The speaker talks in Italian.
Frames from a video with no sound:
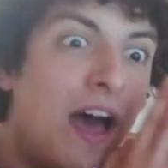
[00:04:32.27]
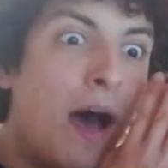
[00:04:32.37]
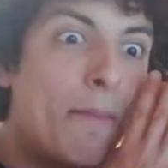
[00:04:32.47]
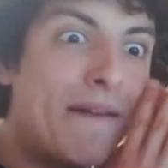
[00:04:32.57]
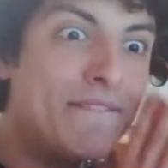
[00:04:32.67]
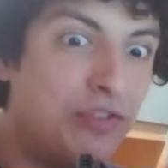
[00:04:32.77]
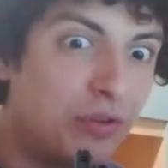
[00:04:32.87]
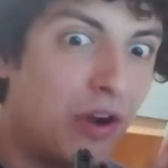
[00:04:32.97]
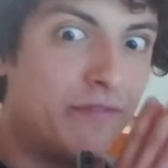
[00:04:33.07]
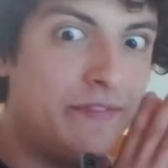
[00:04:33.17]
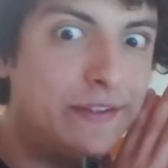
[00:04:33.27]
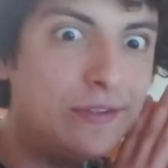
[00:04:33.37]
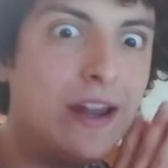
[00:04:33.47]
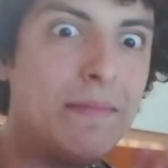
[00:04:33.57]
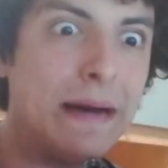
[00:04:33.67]
ma vi giuro, ho visto
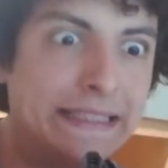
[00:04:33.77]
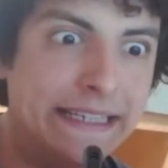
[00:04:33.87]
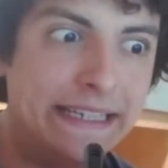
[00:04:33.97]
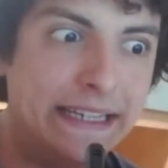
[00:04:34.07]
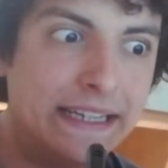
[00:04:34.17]
la madre